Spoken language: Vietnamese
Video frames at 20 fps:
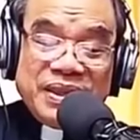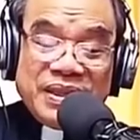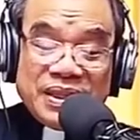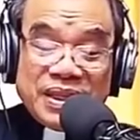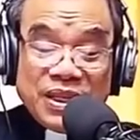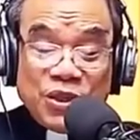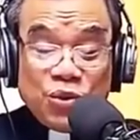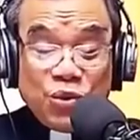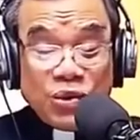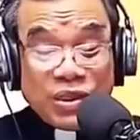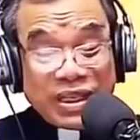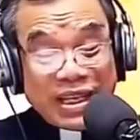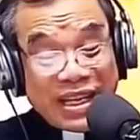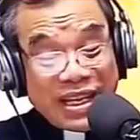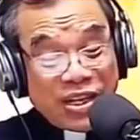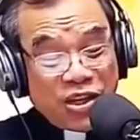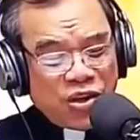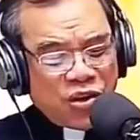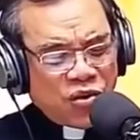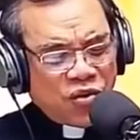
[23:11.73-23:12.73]
Thánh
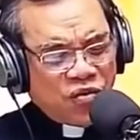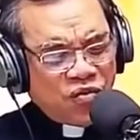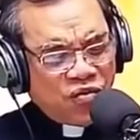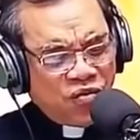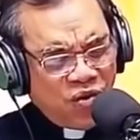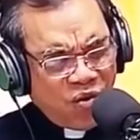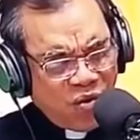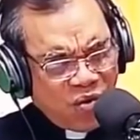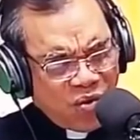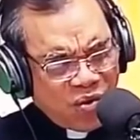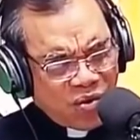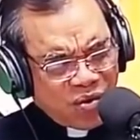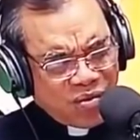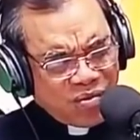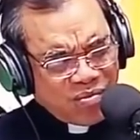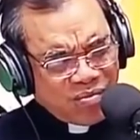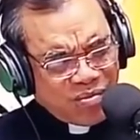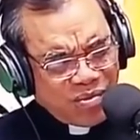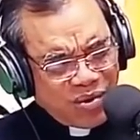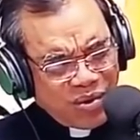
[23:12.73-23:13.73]
Giuse vô
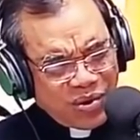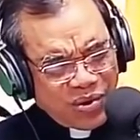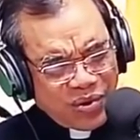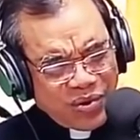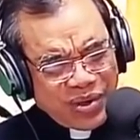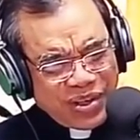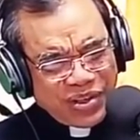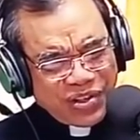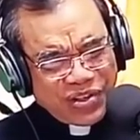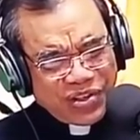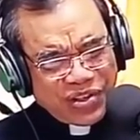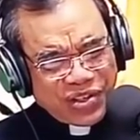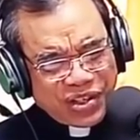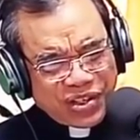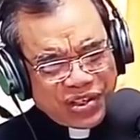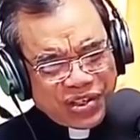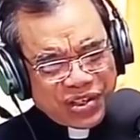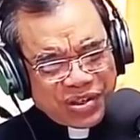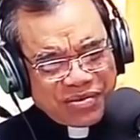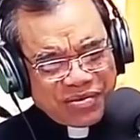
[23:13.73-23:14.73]
cùng bối rối trước
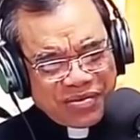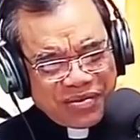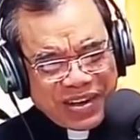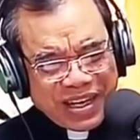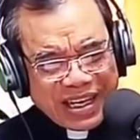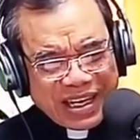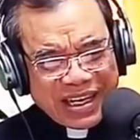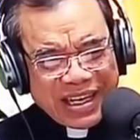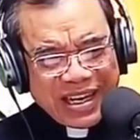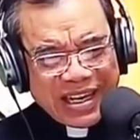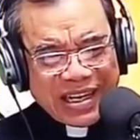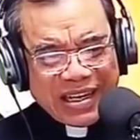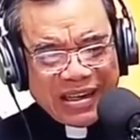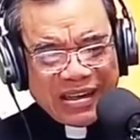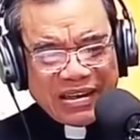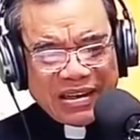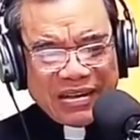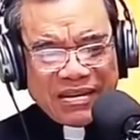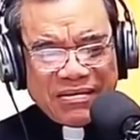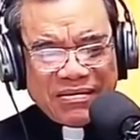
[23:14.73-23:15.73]
việc là
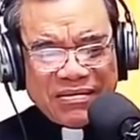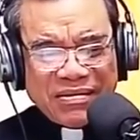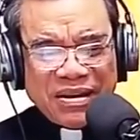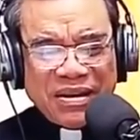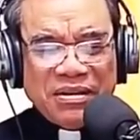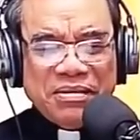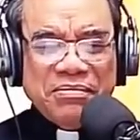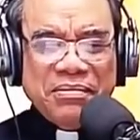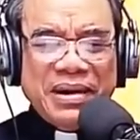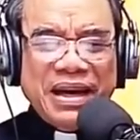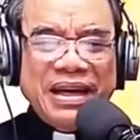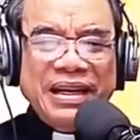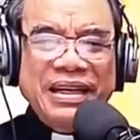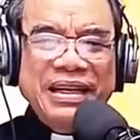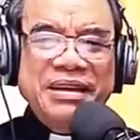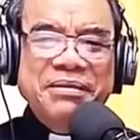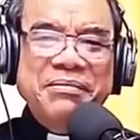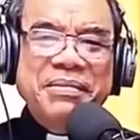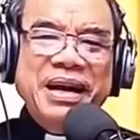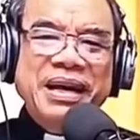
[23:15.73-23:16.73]
Đức
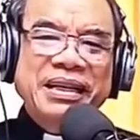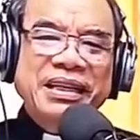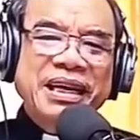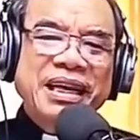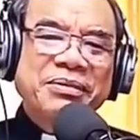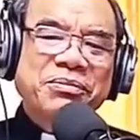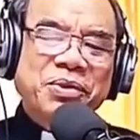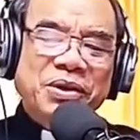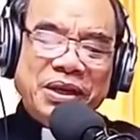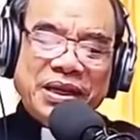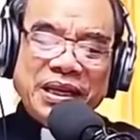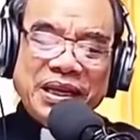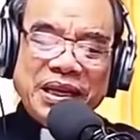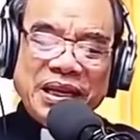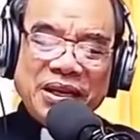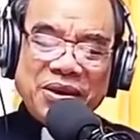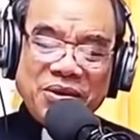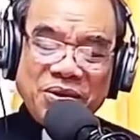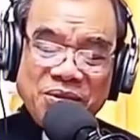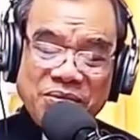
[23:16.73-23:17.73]
Maria mang thai một cách
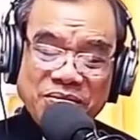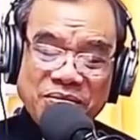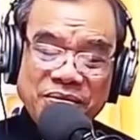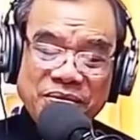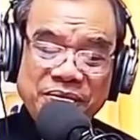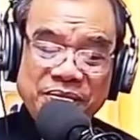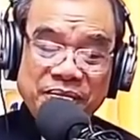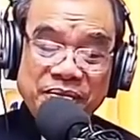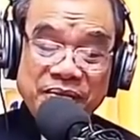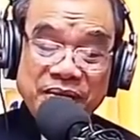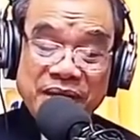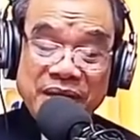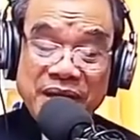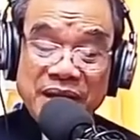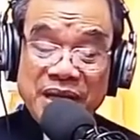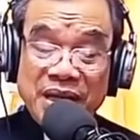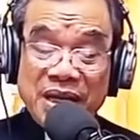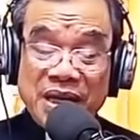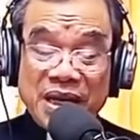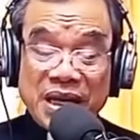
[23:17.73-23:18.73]
lạ lùng.
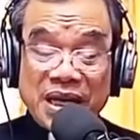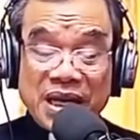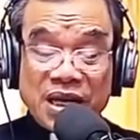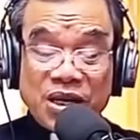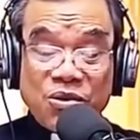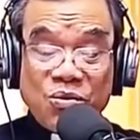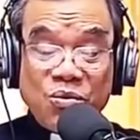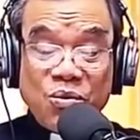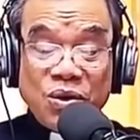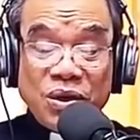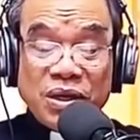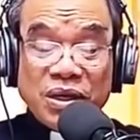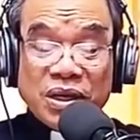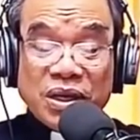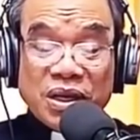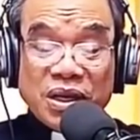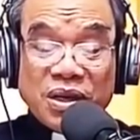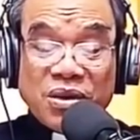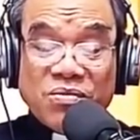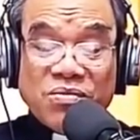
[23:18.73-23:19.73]
Ngài không muốn
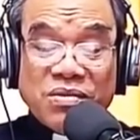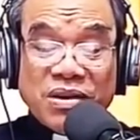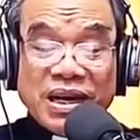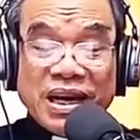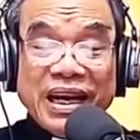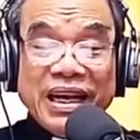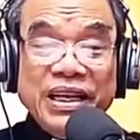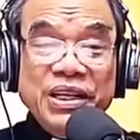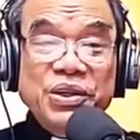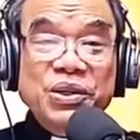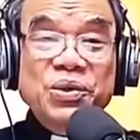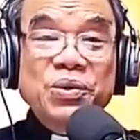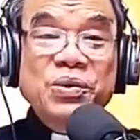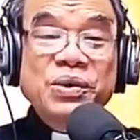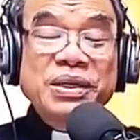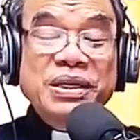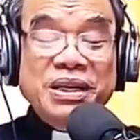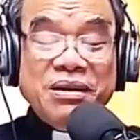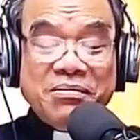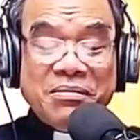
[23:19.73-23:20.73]
công khai
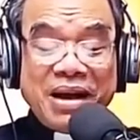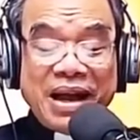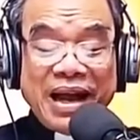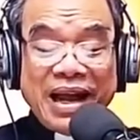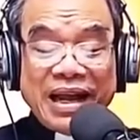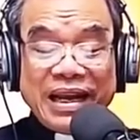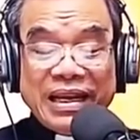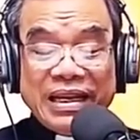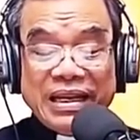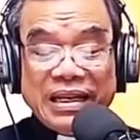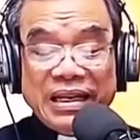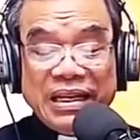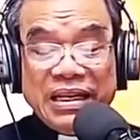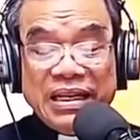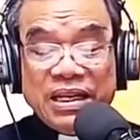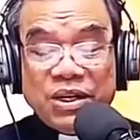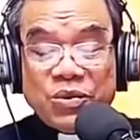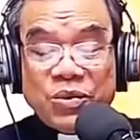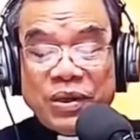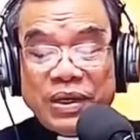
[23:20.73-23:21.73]
tố giác bà
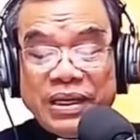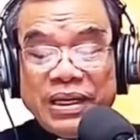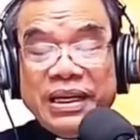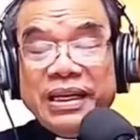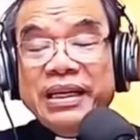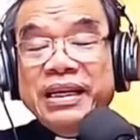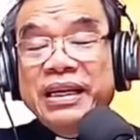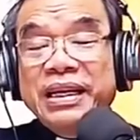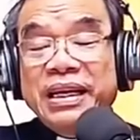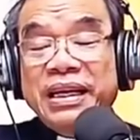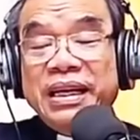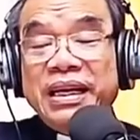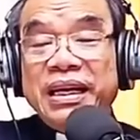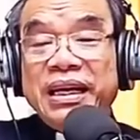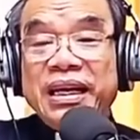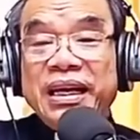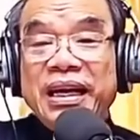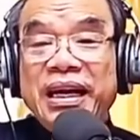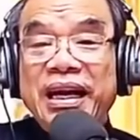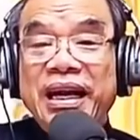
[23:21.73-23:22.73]
nên đã quyết định
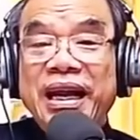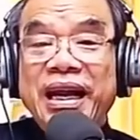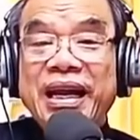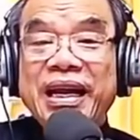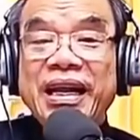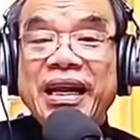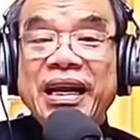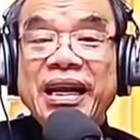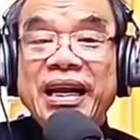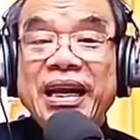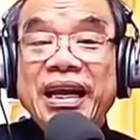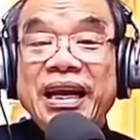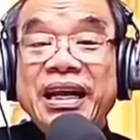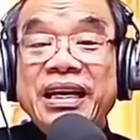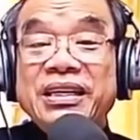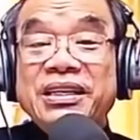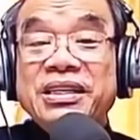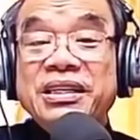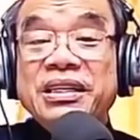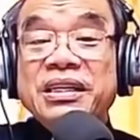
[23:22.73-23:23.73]
lặng lẽ
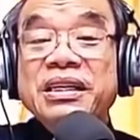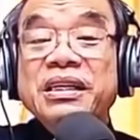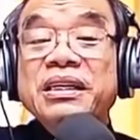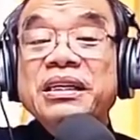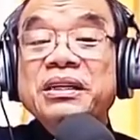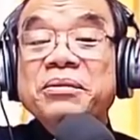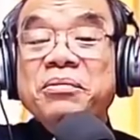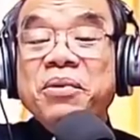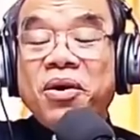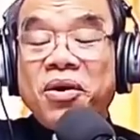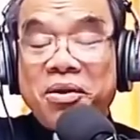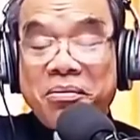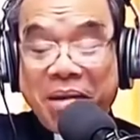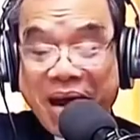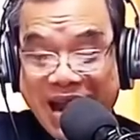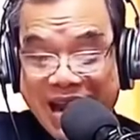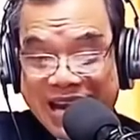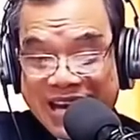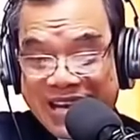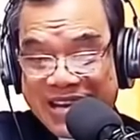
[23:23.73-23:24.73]
rời bỏ
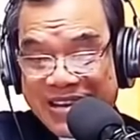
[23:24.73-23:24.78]
bà.